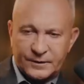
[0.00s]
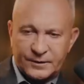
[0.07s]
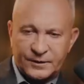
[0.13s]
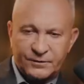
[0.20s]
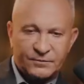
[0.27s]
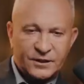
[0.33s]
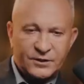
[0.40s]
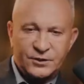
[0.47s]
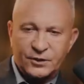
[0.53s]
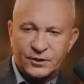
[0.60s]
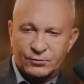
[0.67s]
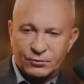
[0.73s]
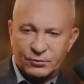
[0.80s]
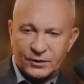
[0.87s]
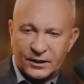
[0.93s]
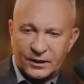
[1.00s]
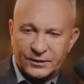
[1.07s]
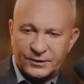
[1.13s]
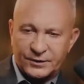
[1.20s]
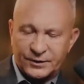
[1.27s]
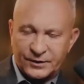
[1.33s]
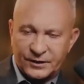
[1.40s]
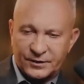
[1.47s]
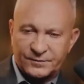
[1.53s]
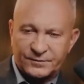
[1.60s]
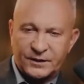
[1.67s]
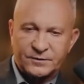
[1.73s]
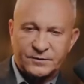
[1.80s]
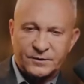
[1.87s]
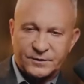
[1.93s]
не вложили труда ни
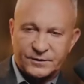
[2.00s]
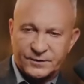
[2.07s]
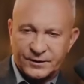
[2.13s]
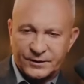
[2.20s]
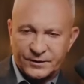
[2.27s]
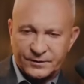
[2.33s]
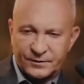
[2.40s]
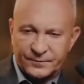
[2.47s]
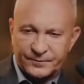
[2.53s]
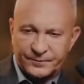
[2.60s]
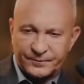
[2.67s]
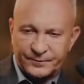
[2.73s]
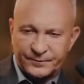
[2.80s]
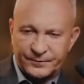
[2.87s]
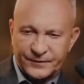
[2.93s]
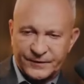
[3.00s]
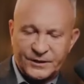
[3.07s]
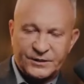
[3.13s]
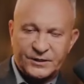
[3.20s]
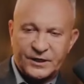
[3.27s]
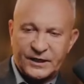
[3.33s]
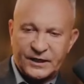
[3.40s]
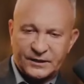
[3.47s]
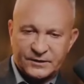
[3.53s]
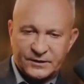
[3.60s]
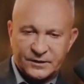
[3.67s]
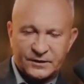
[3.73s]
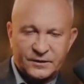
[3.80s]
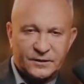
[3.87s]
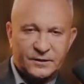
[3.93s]
ответственности, ни
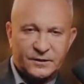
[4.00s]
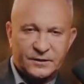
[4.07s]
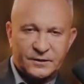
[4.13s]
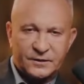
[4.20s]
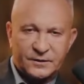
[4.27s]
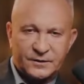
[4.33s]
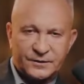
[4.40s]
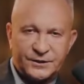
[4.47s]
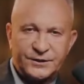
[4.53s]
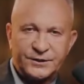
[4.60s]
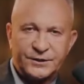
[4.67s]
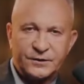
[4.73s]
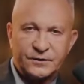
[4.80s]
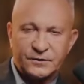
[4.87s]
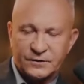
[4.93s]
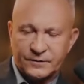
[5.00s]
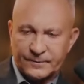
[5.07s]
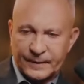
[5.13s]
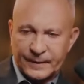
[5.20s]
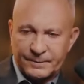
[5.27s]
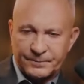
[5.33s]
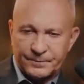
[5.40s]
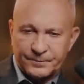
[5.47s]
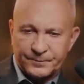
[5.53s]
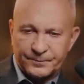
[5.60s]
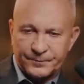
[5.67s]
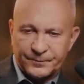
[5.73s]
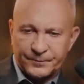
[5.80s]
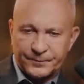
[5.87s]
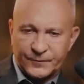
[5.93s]
интеллекта, ни сил –
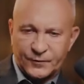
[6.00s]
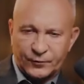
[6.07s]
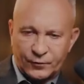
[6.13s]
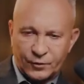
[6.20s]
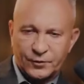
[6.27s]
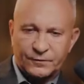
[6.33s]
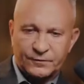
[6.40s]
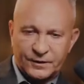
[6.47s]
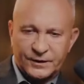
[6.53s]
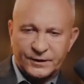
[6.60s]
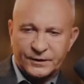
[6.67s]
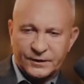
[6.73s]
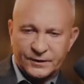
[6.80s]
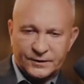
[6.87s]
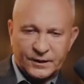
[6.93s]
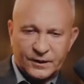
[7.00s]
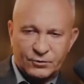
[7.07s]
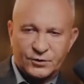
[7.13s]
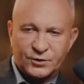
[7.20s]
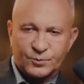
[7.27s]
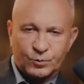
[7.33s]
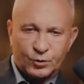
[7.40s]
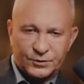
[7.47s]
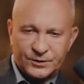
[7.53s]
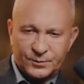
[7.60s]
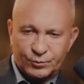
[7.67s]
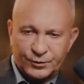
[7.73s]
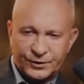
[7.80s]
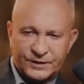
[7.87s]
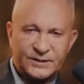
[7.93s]
то фондовый рынок – это хороший
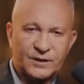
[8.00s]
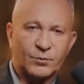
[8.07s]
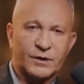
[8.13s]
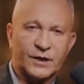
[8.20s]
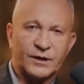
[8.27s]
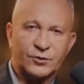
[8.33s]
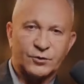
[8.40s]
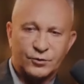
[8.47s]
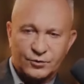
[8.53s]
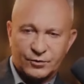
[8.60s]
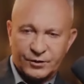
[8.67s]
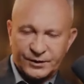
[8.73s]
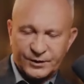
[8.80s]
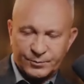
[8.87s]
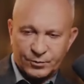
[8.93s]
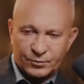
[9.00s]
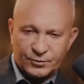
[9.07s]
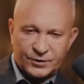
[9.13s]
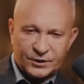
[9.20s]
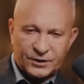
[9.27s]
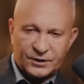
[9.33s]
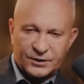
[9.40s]
способ у них забрать то, что они получили